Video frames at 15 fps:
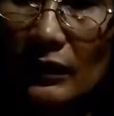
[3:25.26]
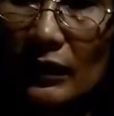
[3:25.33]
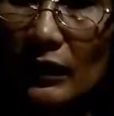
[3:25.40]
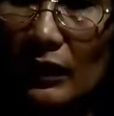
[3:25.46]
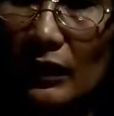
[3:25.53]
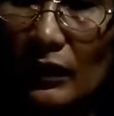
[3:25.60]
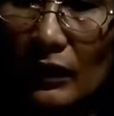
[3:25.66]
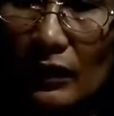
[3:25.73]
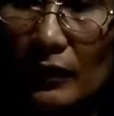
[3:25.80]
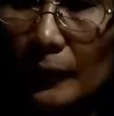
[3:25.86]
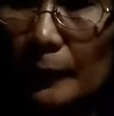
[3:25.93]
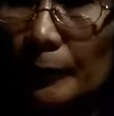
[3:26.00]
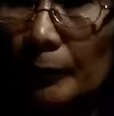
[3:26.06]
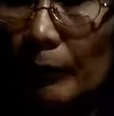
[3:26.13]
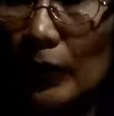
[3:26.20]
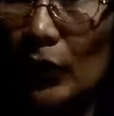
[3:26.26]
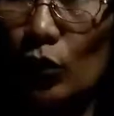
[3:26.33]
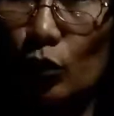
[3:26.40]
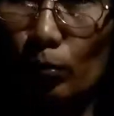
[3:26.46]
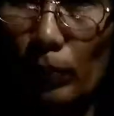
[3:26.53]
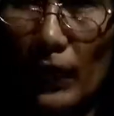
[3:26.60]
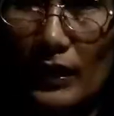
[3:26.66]
natin eh,
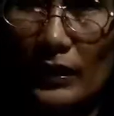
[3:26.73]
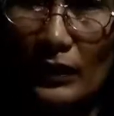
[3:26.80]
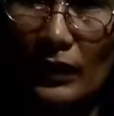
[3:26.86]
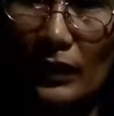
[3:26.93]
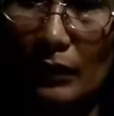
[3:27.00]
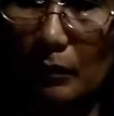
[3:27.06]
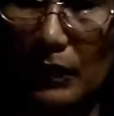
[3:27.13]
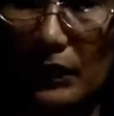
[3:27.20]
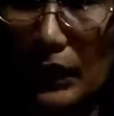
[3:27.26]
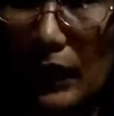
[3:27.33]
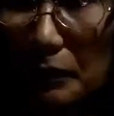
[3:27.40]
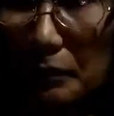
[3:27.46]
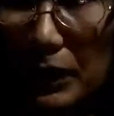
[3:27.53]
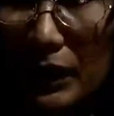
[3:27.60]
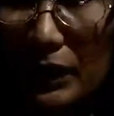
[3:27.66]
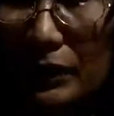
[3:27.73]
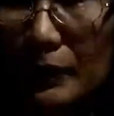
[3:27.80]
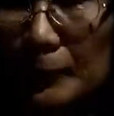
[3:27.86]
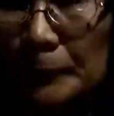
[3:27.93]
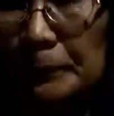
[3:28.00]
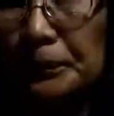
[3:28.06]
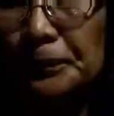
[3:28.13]
pati yung plastic eh, masama.
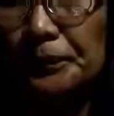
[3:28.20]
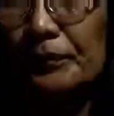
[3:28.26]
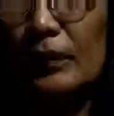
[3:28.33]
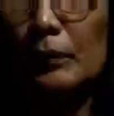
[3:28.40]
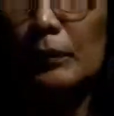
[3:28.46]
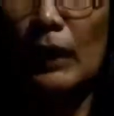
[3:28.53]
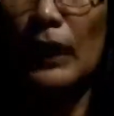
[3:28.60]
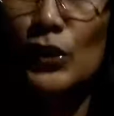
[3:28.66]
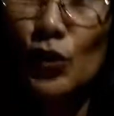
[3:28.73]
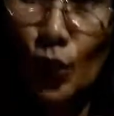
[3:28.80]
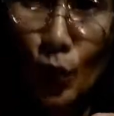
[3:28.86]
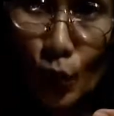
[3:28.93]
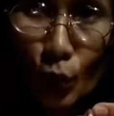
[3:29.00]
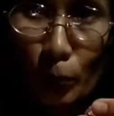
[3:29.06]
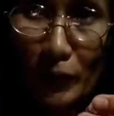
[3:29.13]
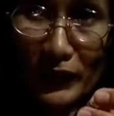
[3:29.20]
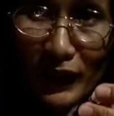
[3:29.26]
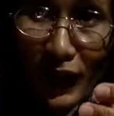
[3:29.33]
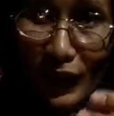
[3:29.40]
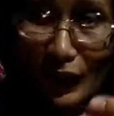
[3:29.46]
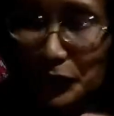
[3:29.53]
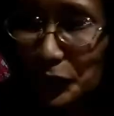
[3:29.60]
Makasunog pa
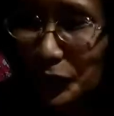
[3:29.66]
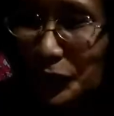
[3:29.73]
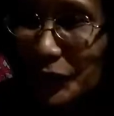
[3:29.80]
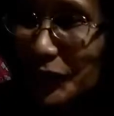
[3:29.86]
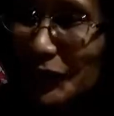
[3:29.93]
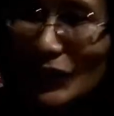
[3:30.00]
tayo.